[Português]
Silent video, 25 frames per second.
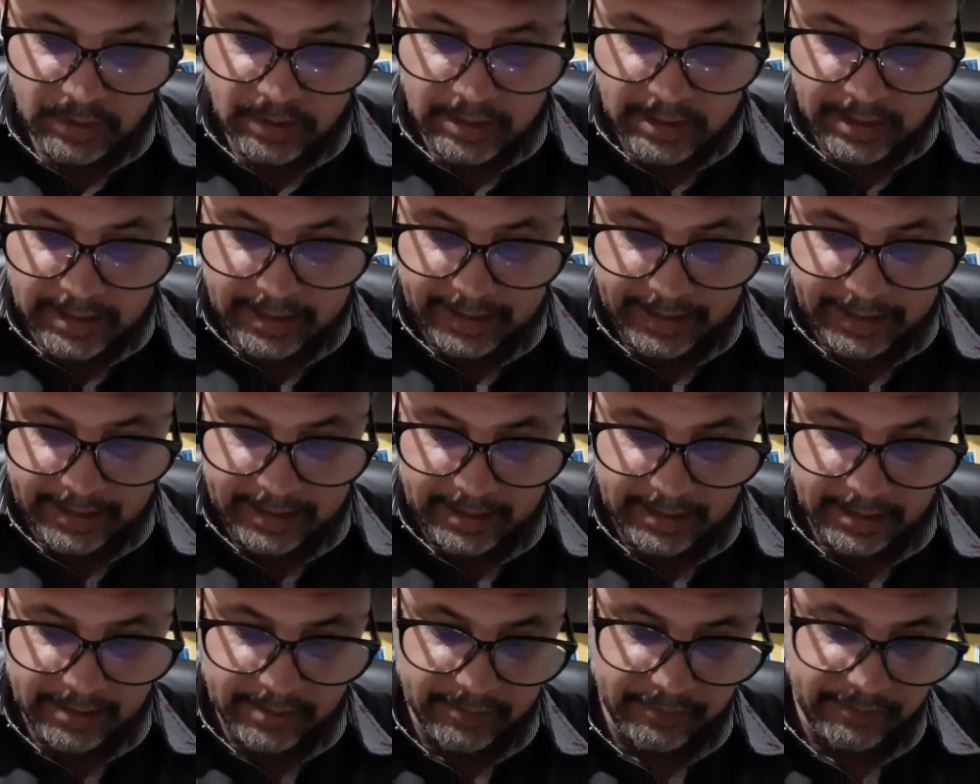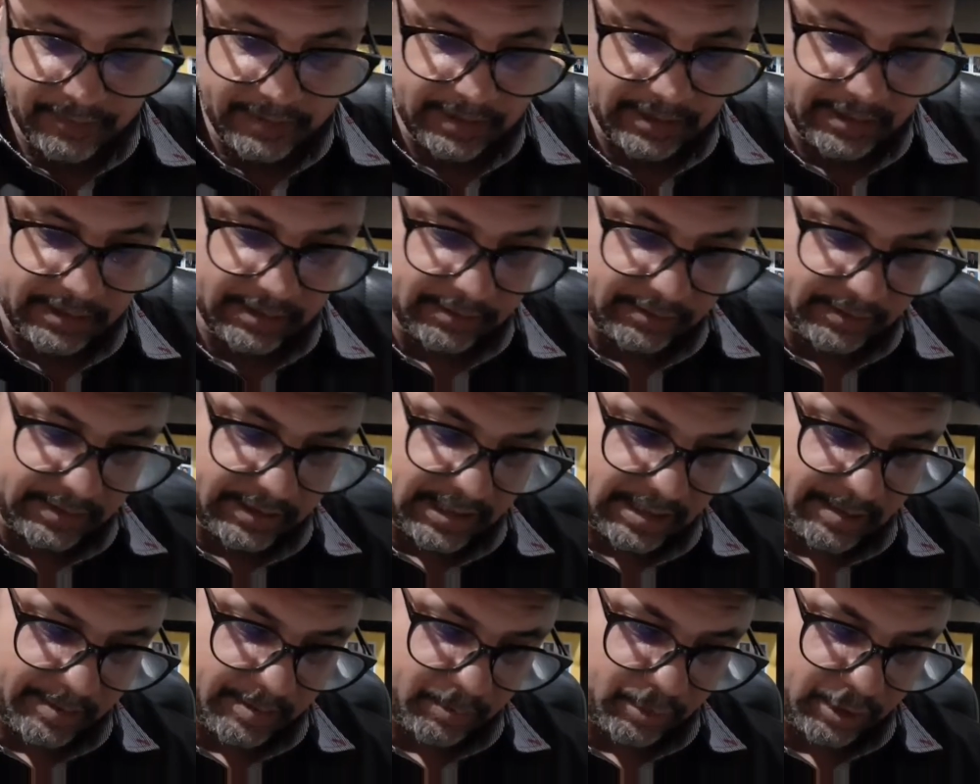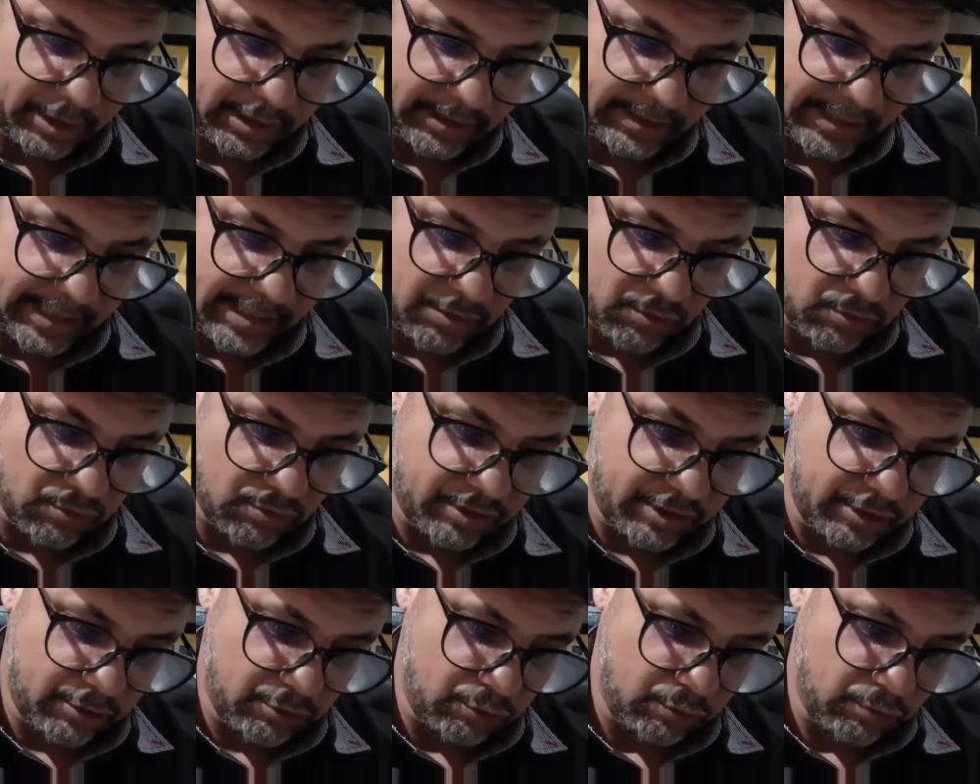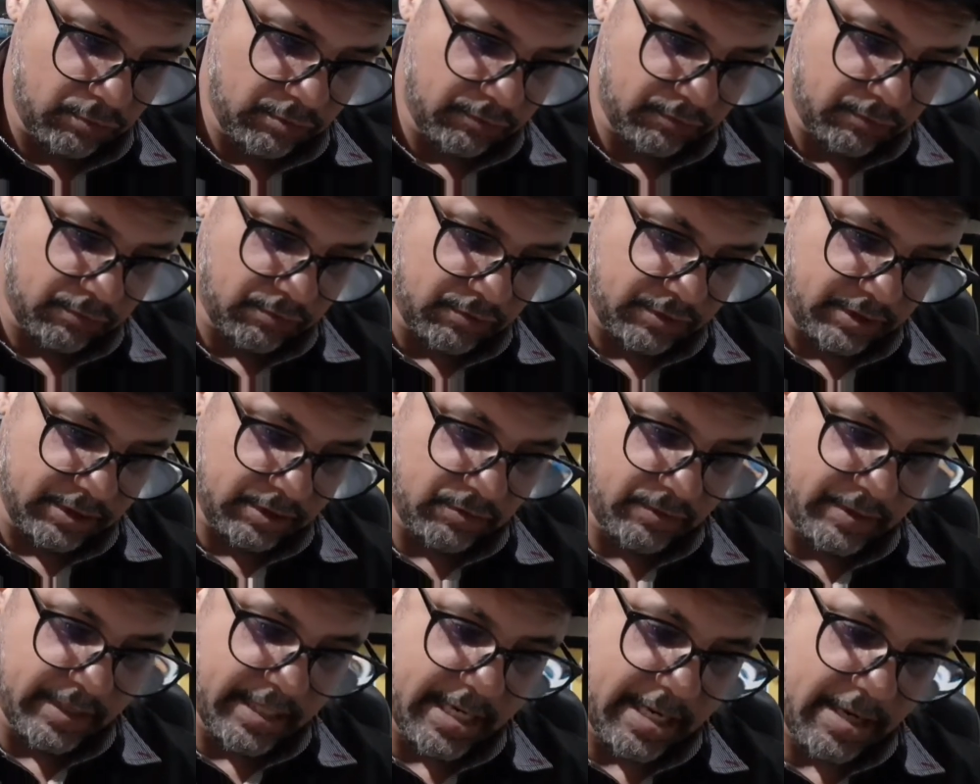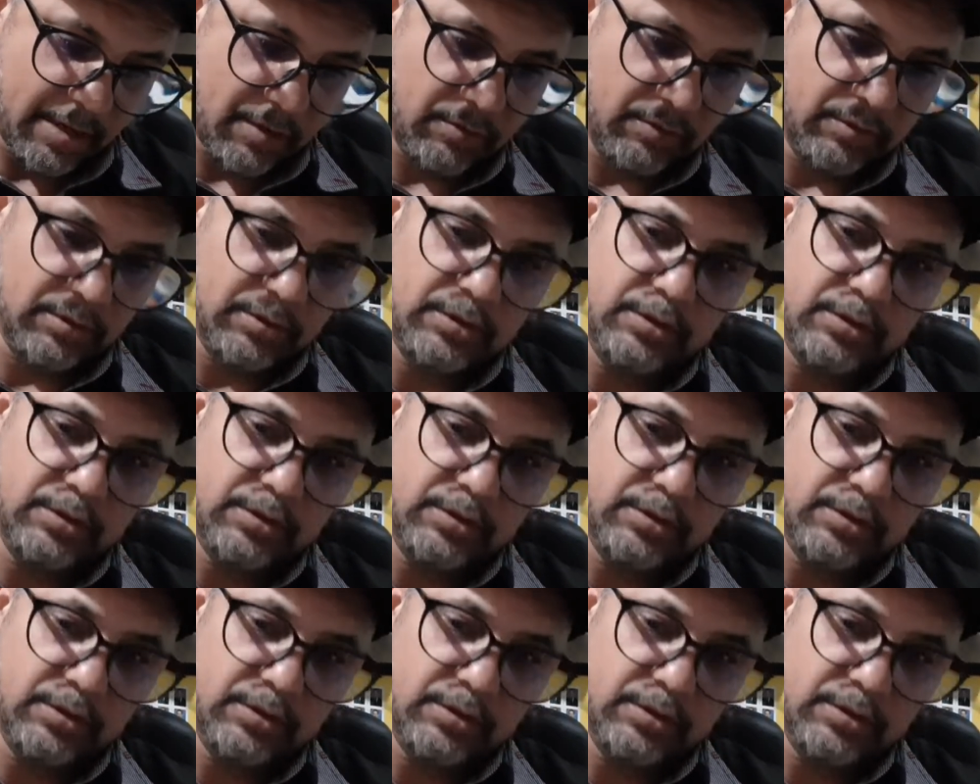Aqui vem sistema monetário, Cruzeiro Novo, Cruzeiro Real,